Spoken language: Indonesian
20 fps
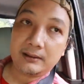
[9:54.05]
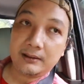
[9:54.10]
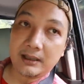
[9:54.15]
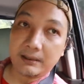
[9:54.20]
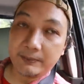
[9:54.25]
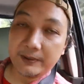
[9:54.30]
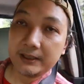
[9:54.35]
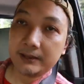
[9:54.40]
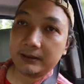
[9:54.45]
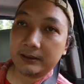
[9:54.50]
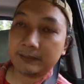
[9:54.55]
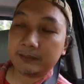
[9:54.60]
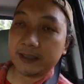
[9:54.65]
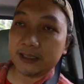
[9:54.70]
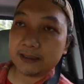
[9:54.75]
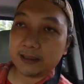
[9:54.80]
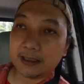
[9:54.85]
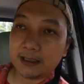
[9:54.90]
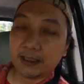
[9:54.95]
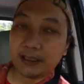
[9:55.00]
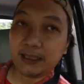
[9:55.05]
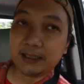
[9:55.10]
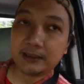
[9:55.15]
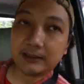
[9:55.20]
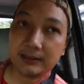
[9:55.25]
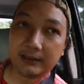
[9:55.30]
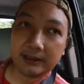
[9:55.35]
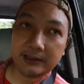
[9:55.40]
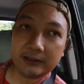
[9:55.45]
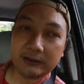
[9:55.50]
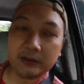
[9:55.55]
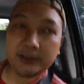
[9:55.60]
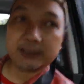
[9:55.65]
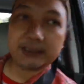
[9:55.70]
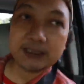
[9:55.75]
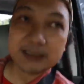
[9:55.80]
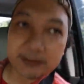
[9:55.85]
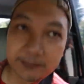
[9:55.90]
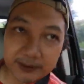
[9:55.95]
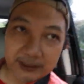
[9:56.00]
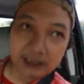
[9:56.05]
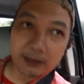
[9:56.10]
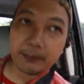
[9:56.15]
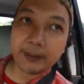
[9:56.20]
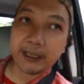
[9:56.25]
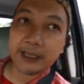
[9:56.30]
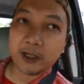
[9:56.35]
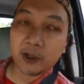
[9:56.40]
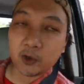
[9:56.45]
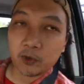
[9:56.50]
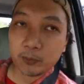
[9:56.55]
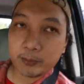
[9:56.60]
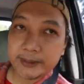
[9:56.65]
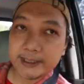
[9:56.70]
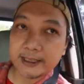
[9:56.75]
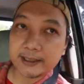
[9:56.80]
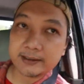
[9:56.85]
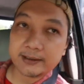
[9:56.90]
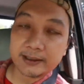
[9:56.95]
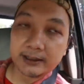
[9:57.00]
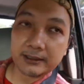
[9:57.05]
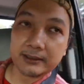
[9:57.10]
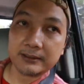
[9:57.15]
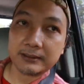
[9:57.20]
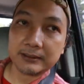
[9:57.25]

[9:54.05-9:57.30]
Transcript: tapi masyarakat Indonesia sepertinya perekonomiannya